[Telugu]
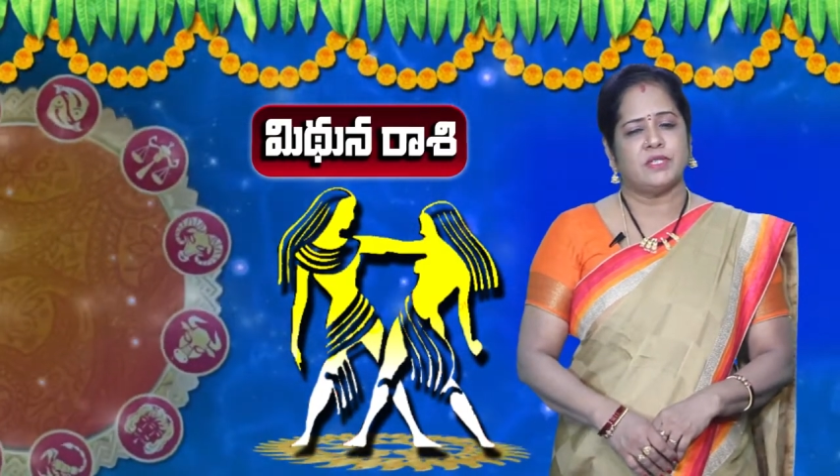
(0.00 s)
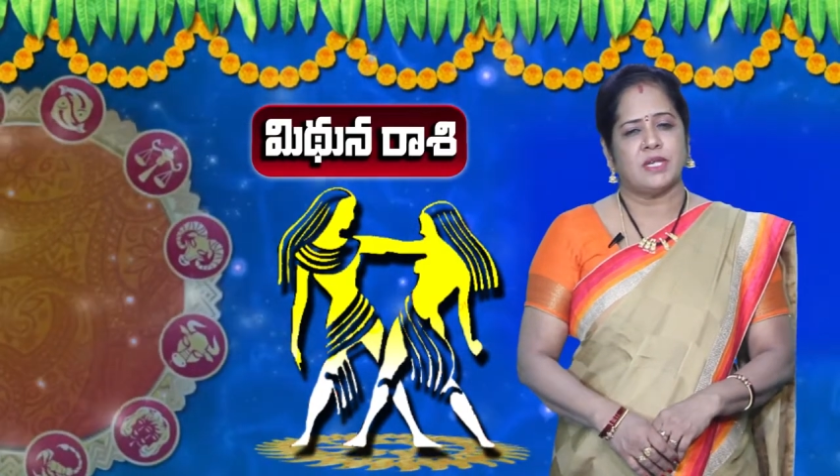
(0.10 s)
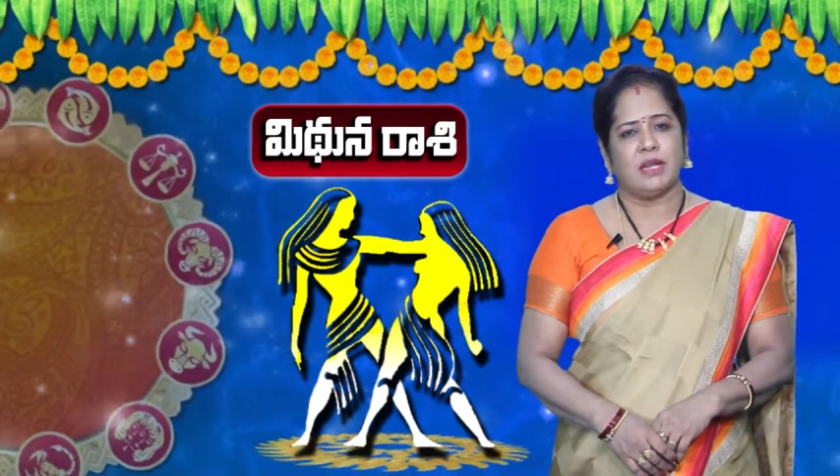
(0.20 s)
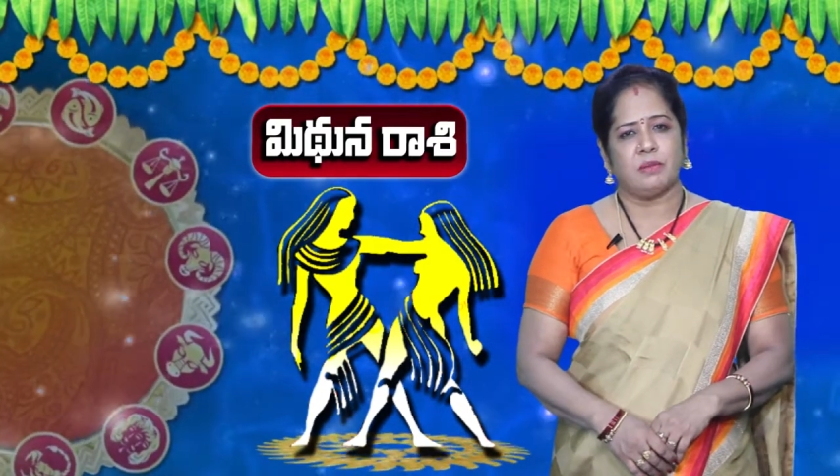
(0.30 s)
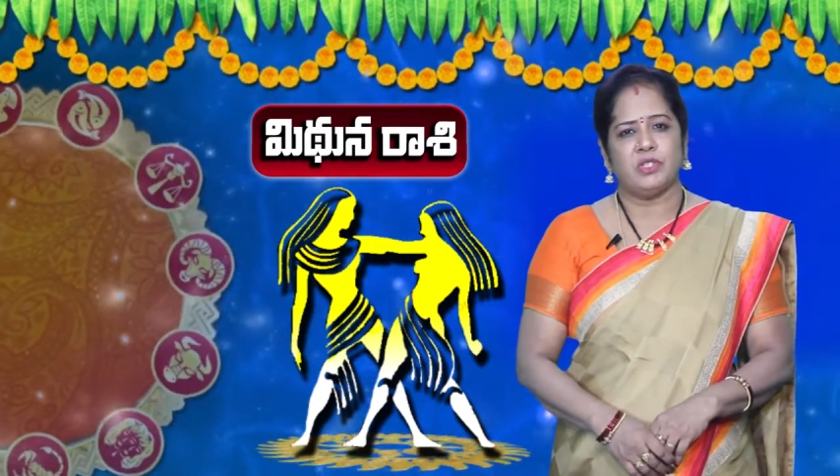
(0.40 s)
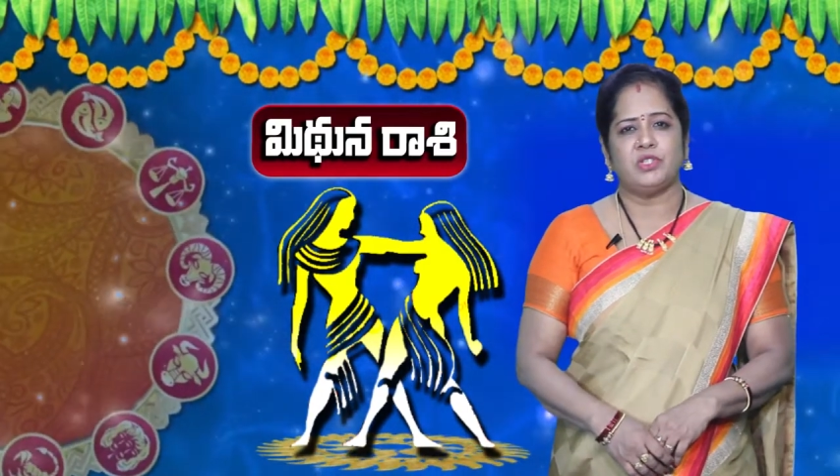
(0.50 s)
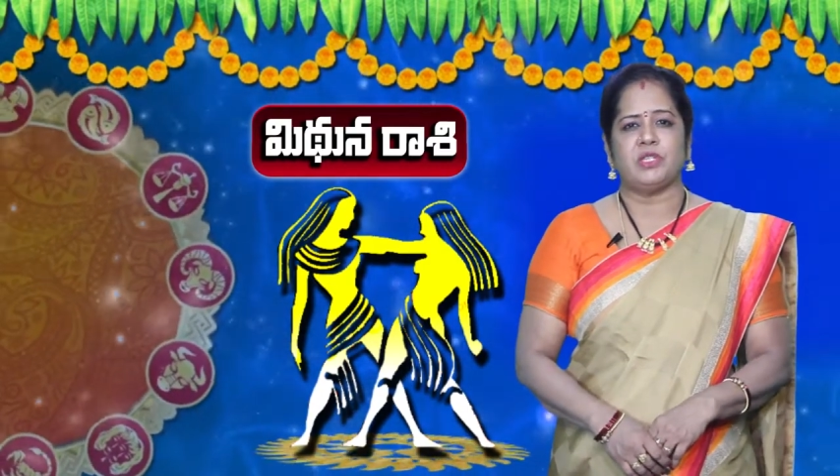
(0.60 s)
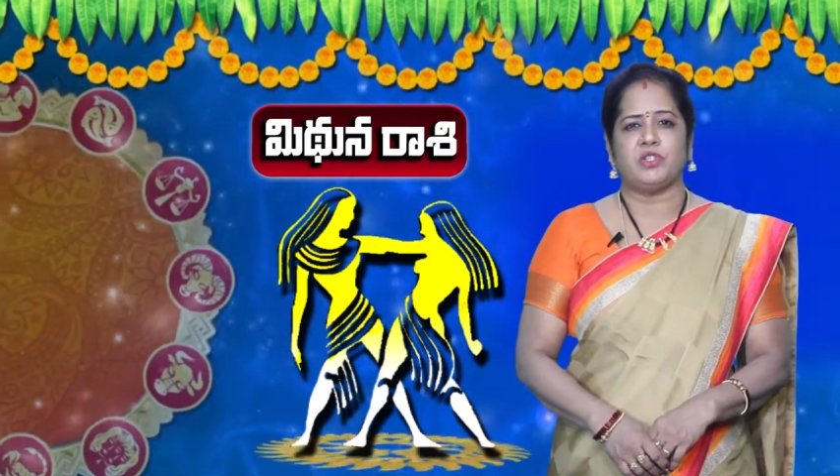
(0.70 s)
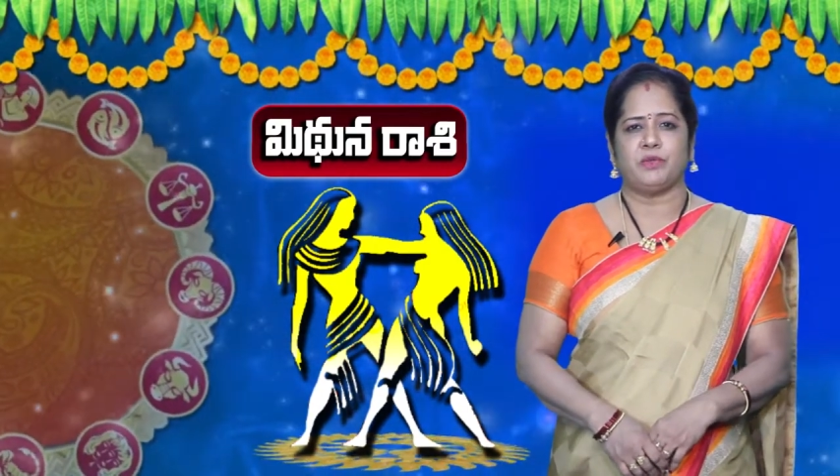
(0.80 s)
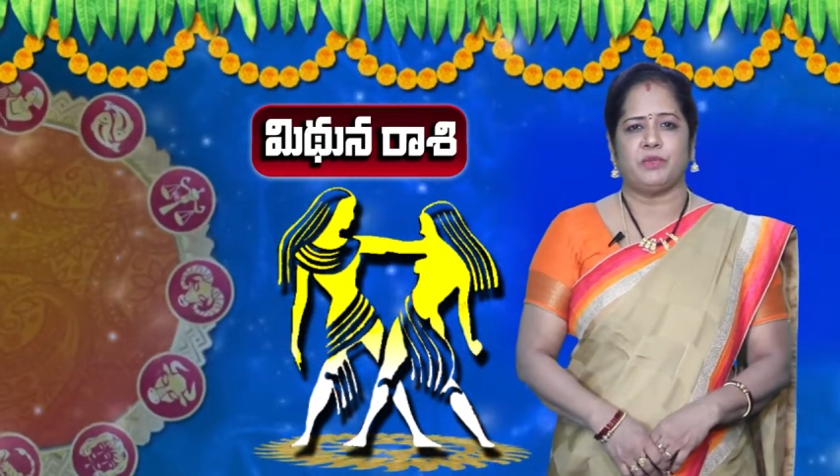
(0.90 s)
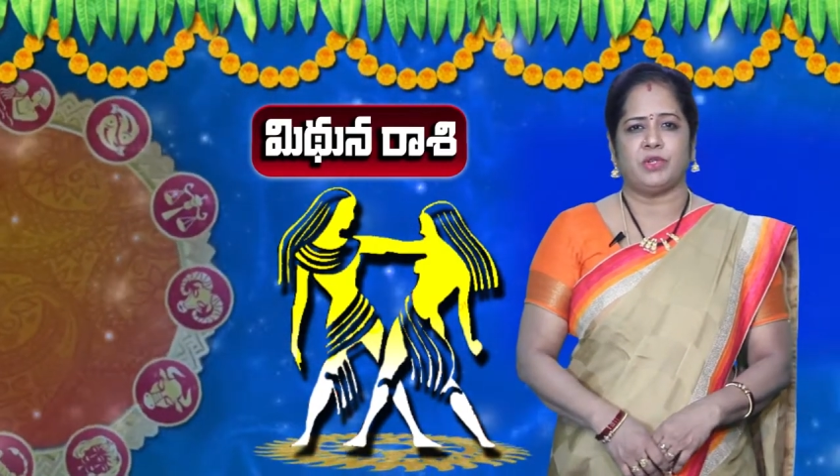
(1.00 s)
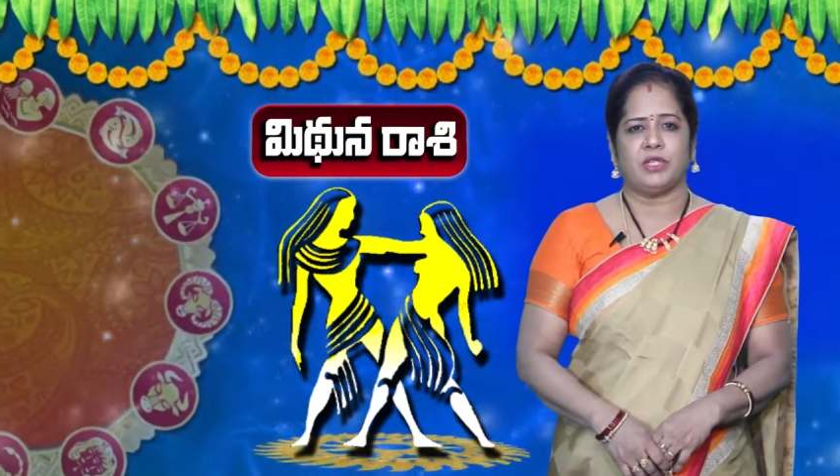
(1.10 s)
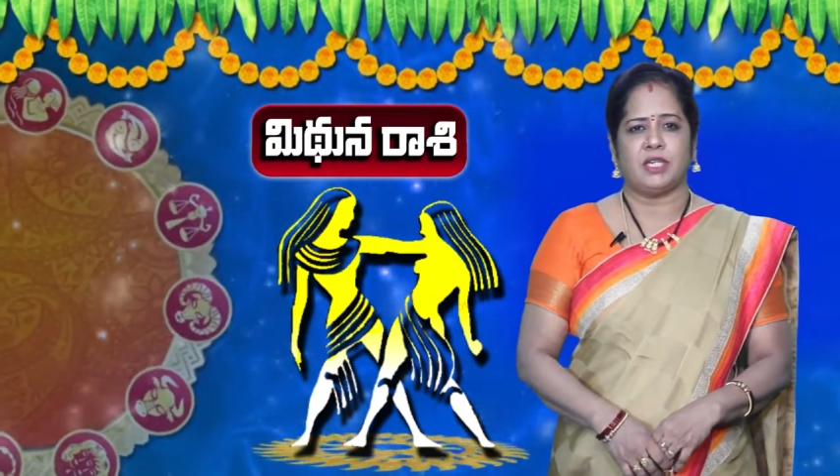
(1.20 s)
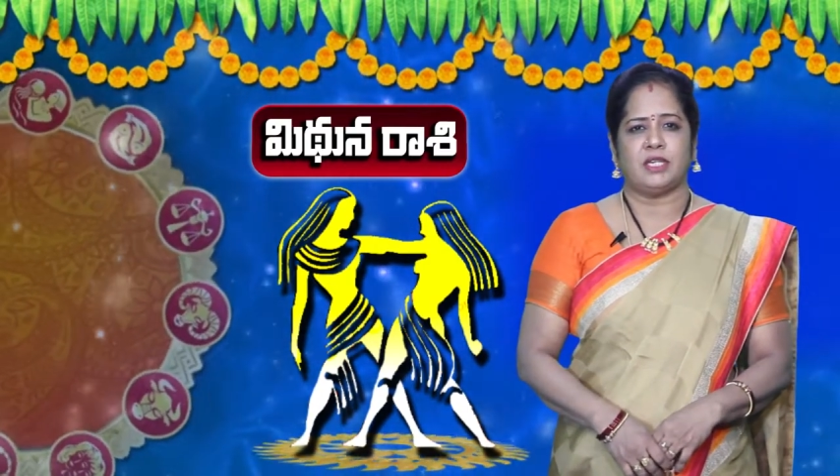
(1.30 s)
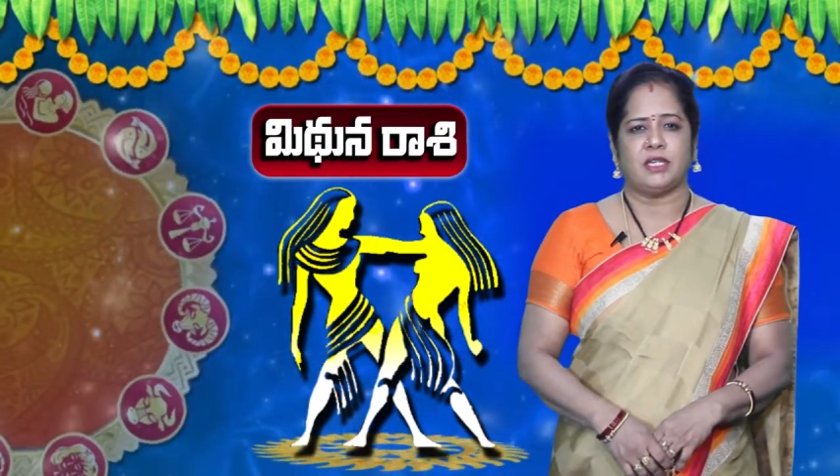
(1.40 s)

చాలా మంచిదని చెబుతోంది